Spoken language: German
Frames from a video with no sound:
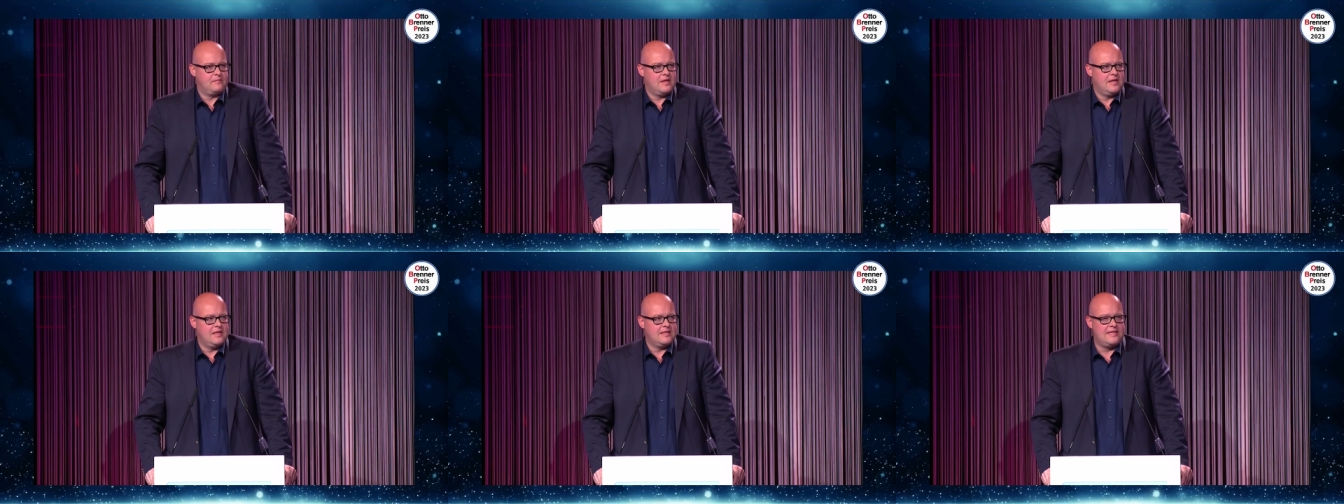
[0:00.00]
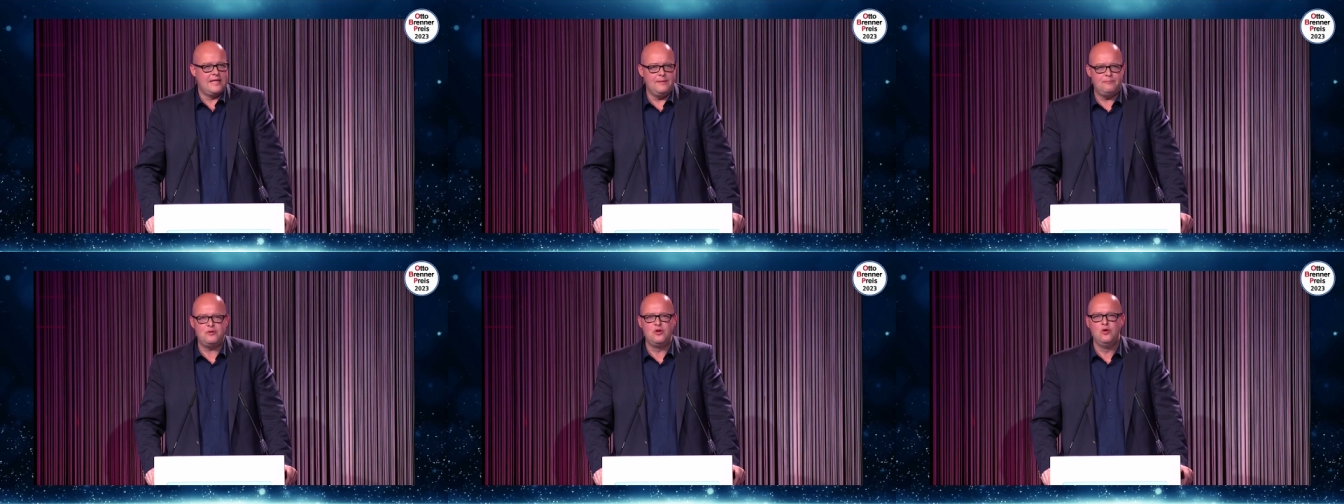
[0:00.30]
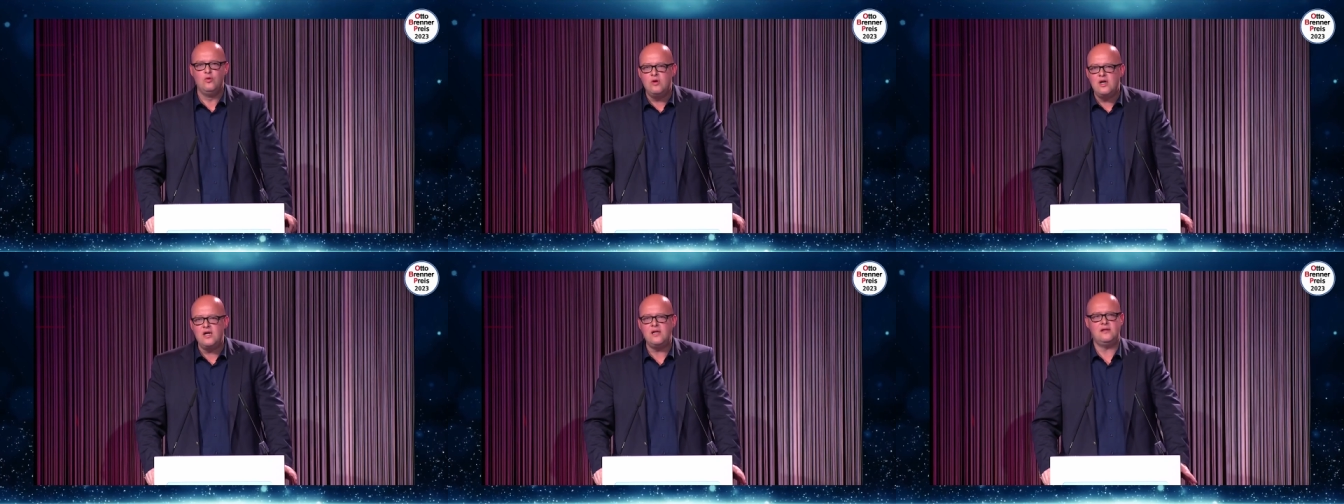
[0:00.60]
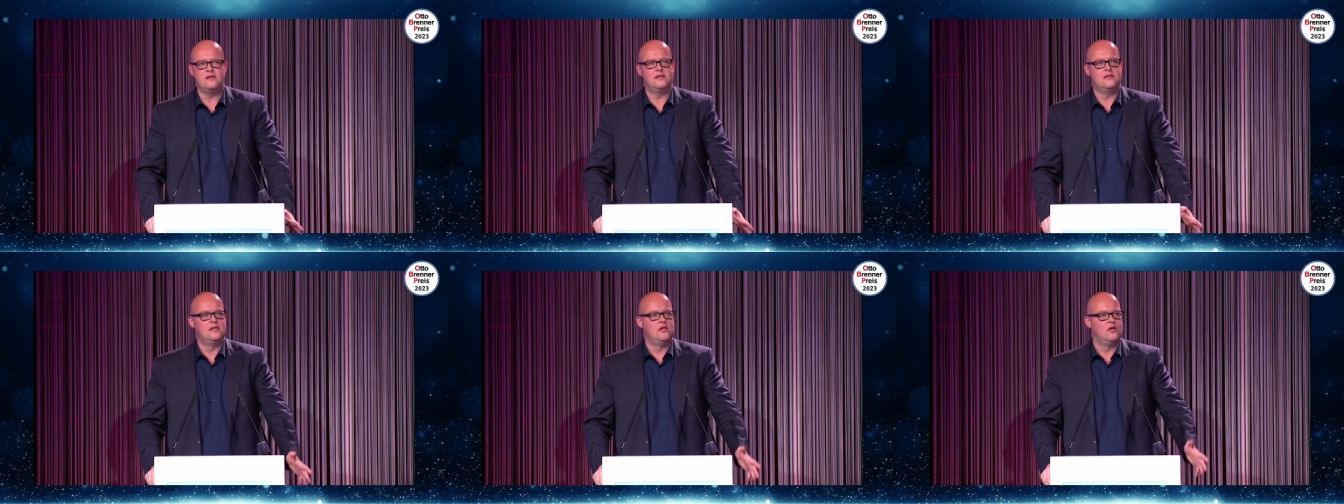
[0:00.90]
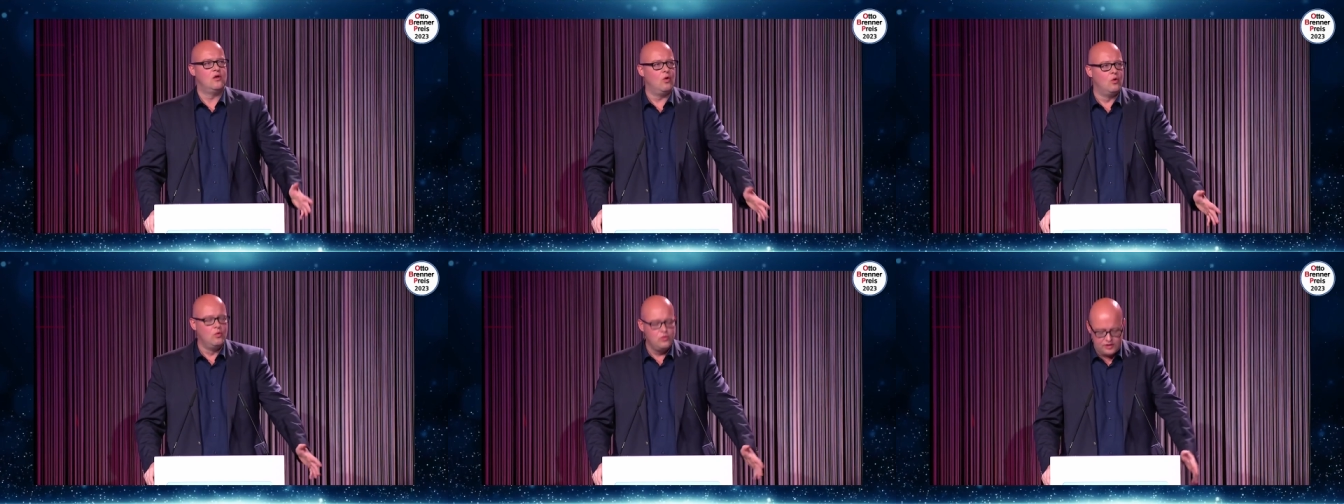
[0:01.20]
Es gibt nur
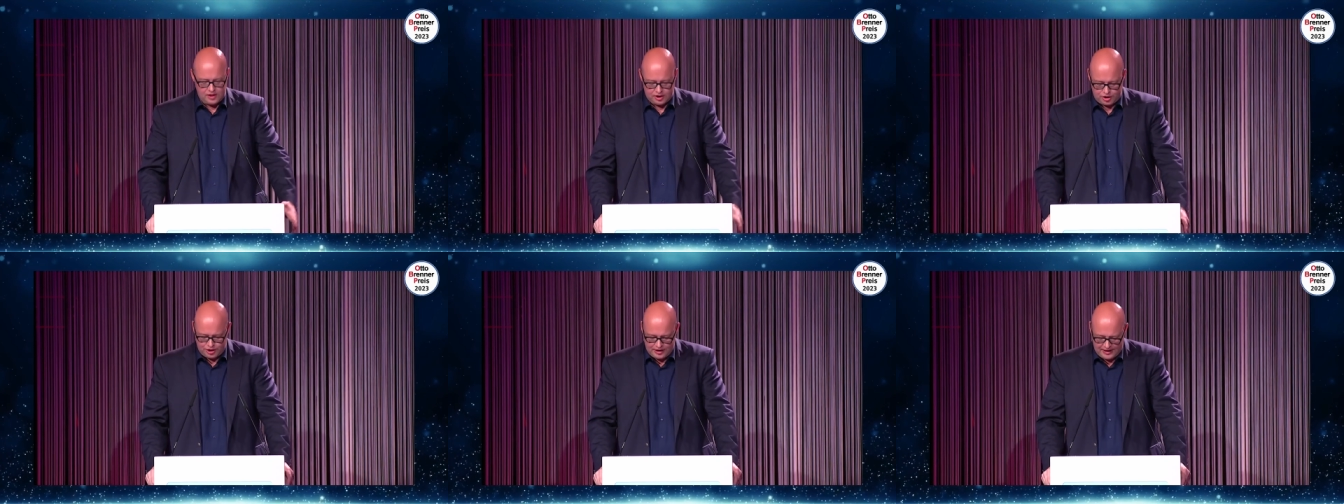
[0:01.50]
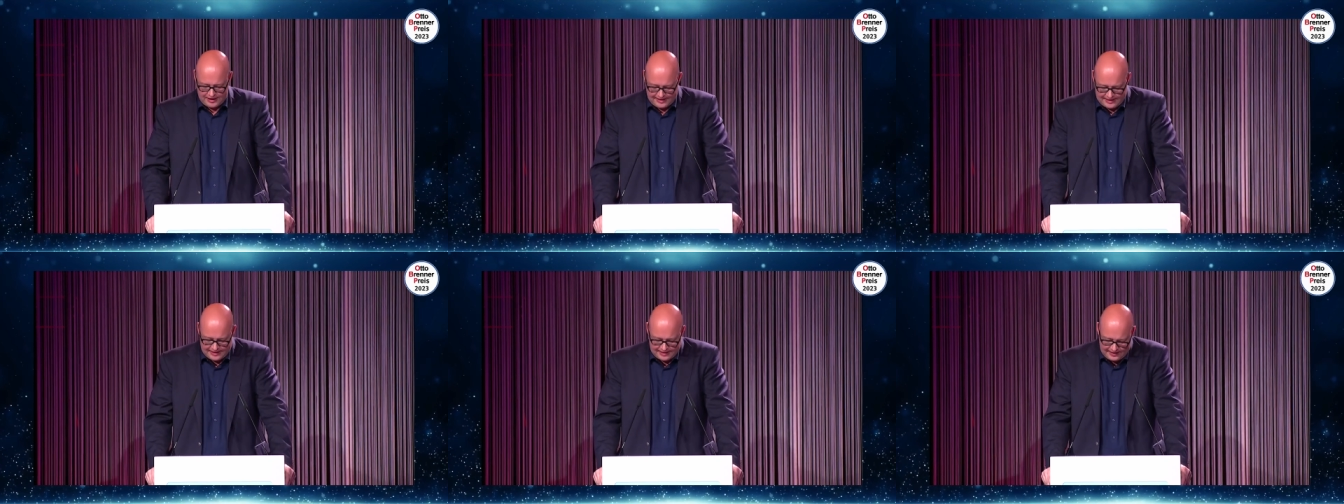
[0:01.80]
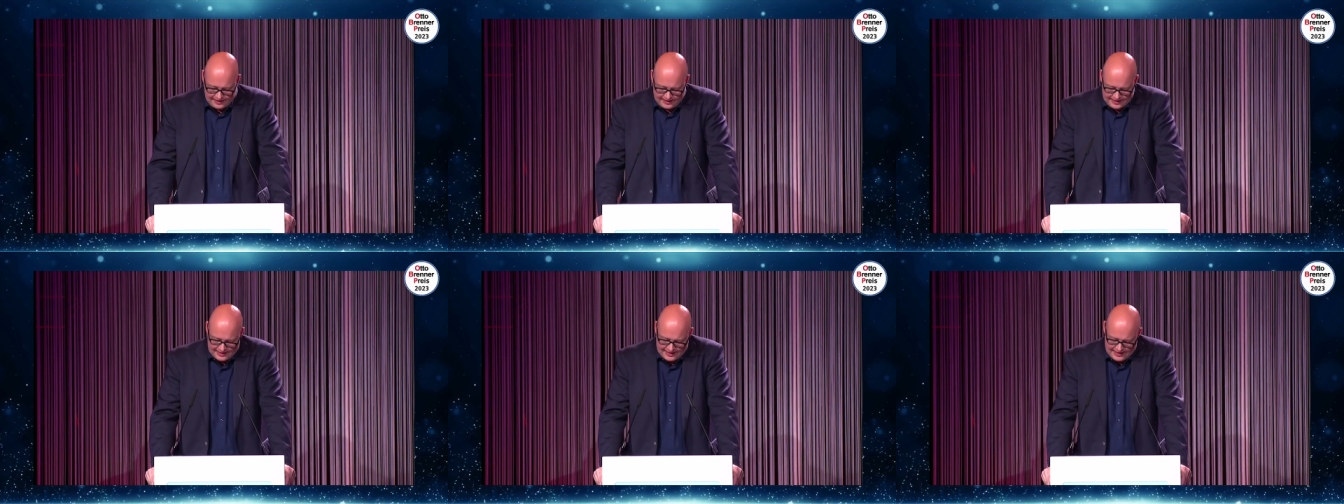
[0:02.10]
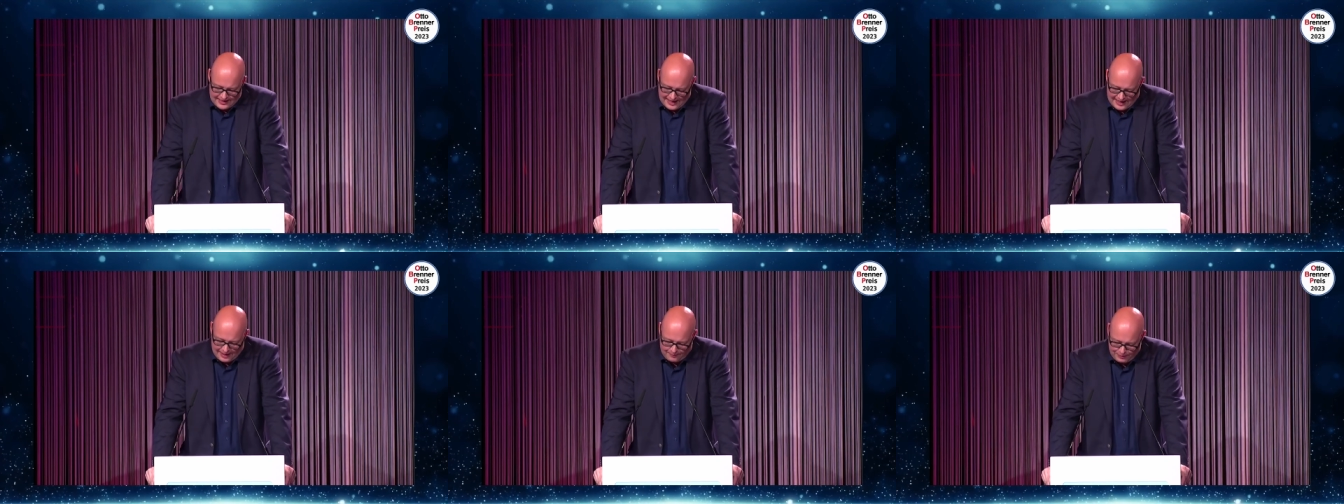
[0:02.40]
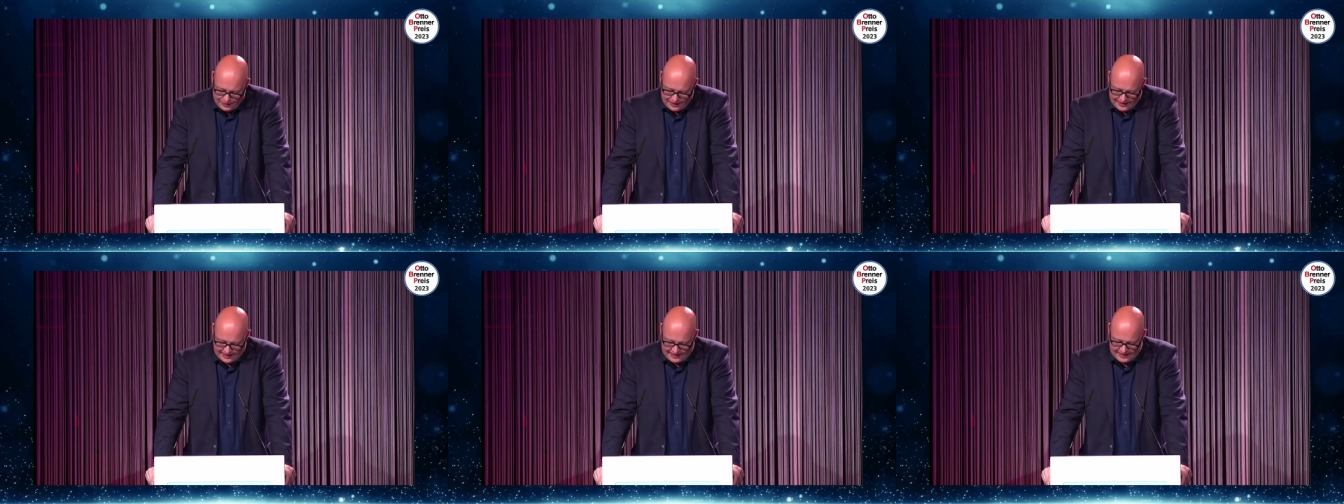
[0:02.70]
unterschiedliche
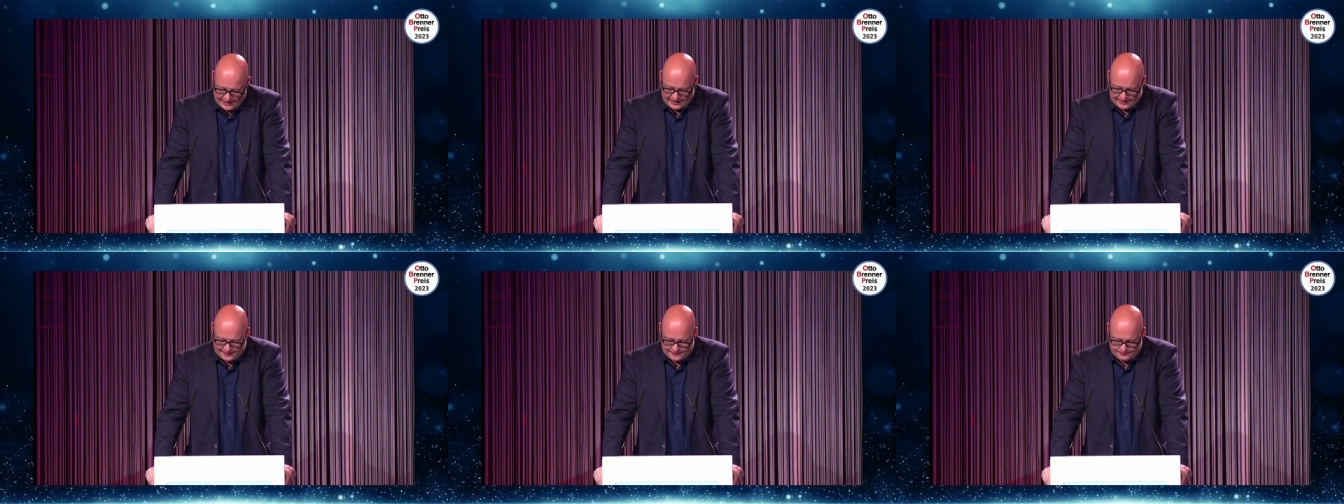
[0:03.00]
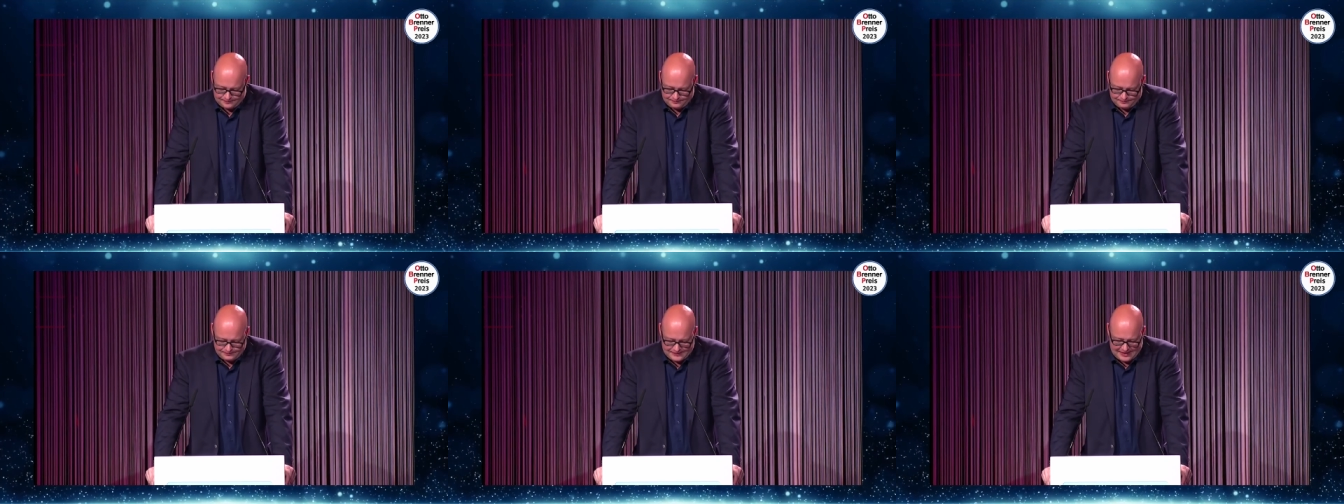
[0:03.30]
Abhängigkeiten.